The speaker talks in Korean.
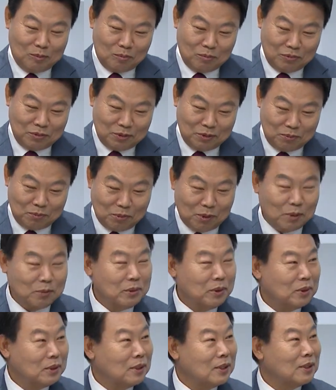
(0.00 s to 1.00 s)
무슨
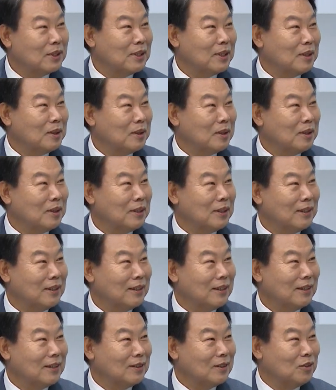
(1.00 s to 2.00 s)
법이 어떻다
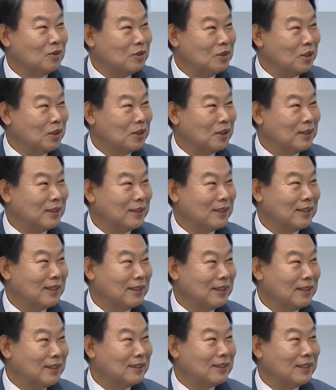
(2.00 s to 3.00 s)
규정이 어떻다
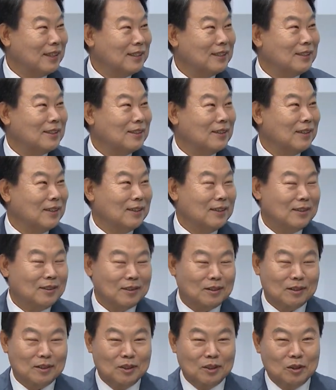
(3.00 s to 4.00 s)
이걸 따지는 거예요.
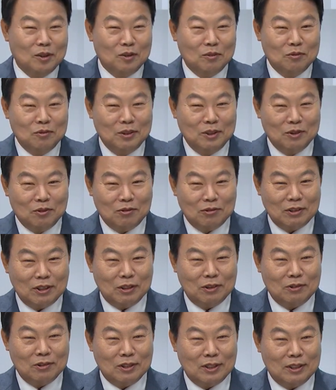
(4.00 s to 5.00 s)
네. 우리
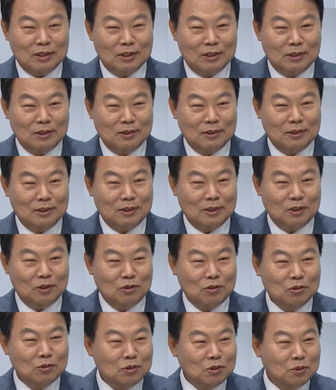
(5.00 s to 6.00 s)
투자 주가 직원들이
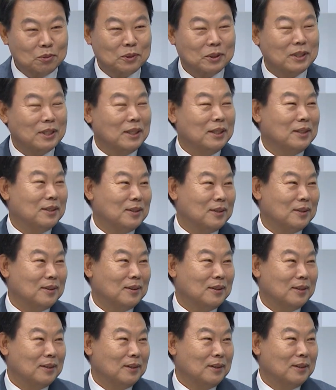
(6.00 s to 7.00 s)
수도 없이 다녔어.
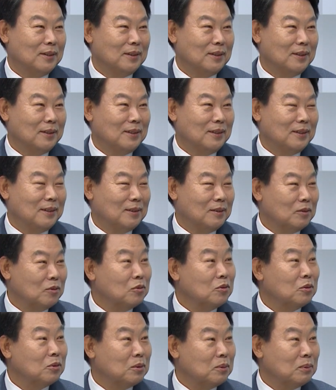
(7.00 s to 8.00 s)

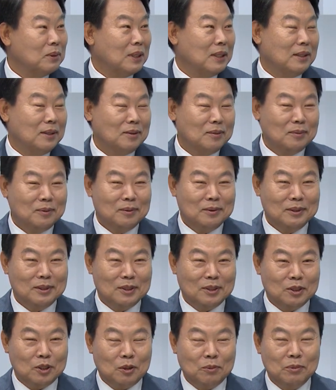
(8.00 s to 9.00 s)
수도 없이 다니고
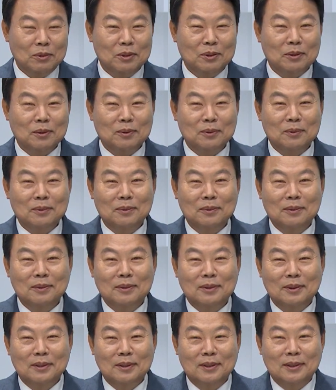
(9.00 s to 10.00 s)
이제 협의도 하고
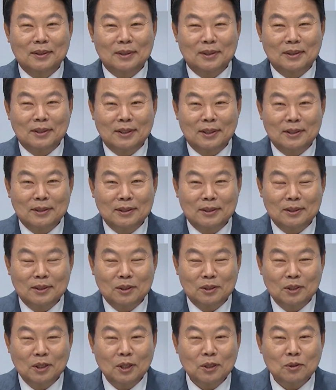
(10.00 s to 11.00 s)
그래서
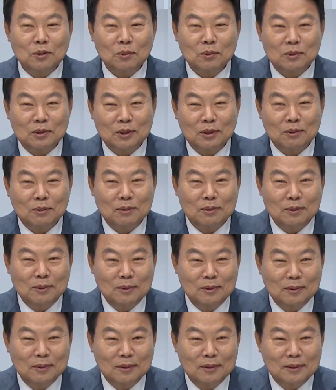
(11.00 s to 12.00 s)
이제
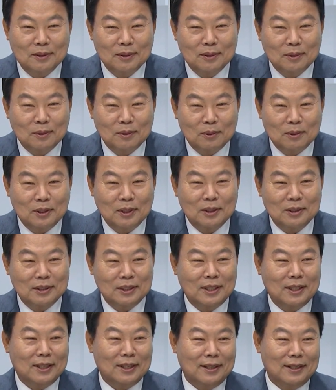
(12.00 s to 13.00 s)
최종적으로 어떻게
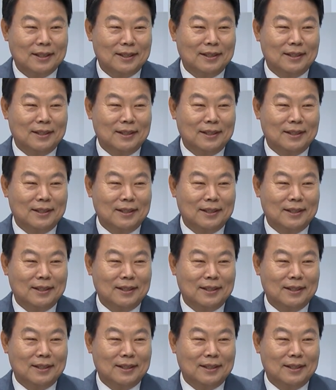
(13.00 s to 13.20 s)
하냐